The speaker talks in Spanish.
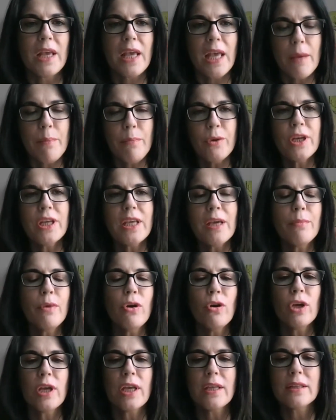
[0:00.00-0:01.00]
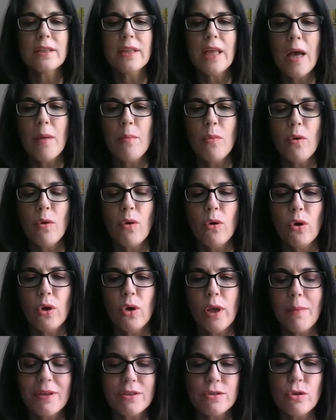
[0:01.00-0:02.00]
Es, por ejemplo, lo que, estábamos,
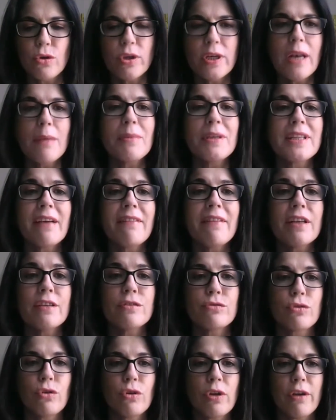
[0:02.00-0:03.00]
lo que pasó con el metaverso,